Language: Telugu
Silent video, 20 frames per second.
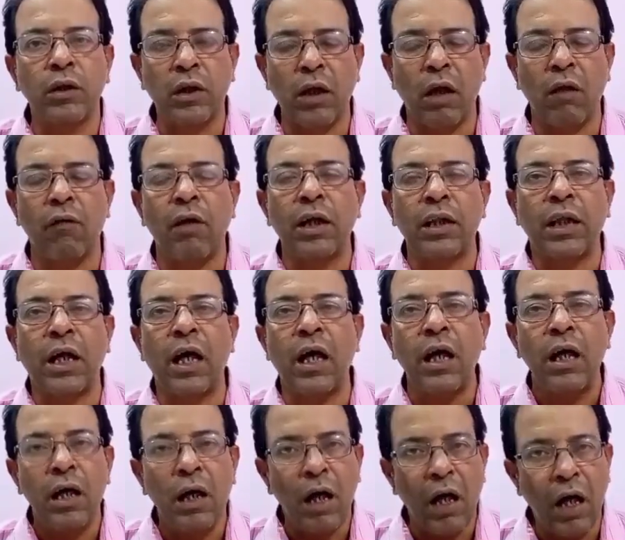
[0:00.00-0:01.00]
తర్వాత
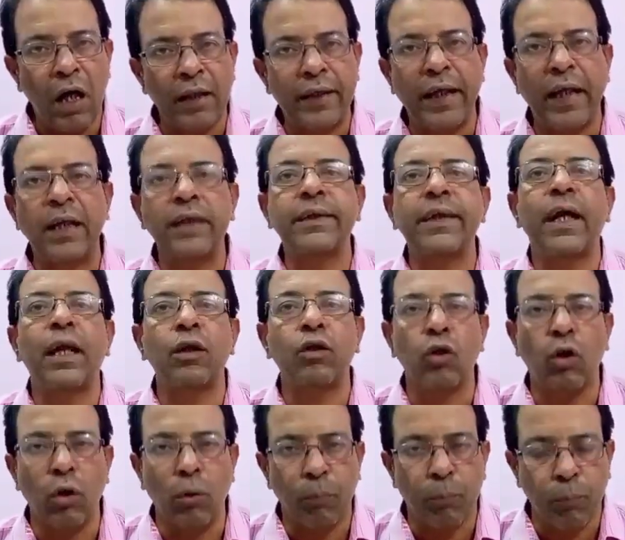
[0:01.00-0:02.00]

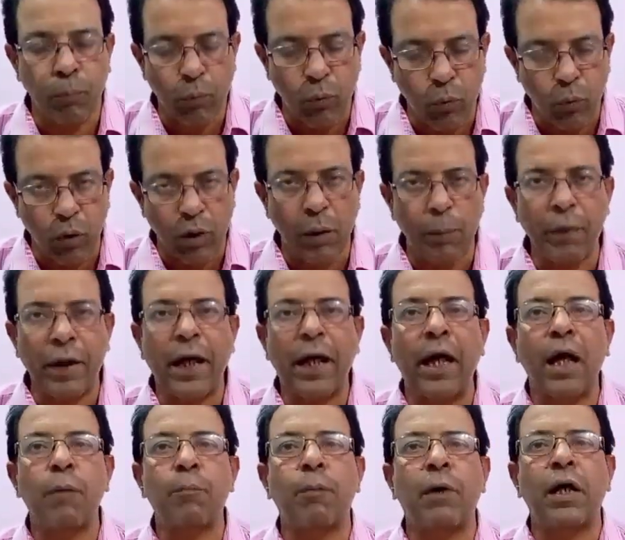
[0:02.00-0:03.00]
జనసేనతో కూటమిగా
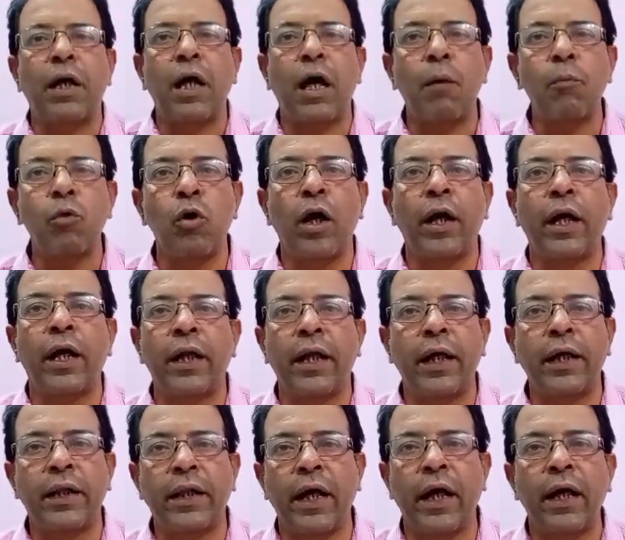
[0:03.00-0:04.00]
ఏర్పడ్డాము అనేది
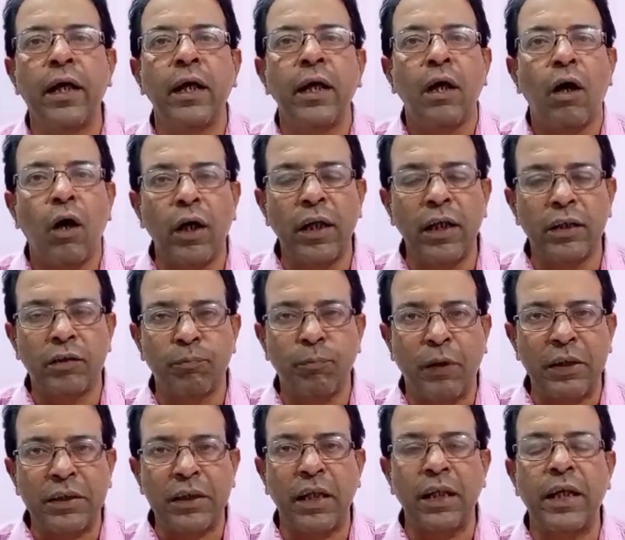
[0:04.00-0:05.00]
అయితే అది
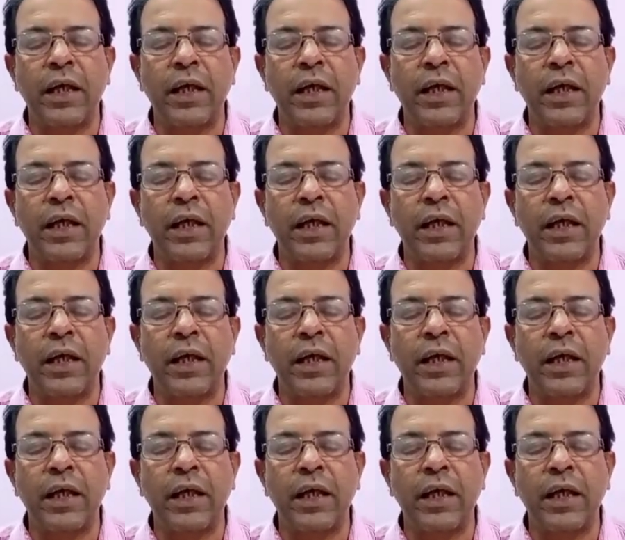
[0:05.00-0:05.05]
స్పష్టం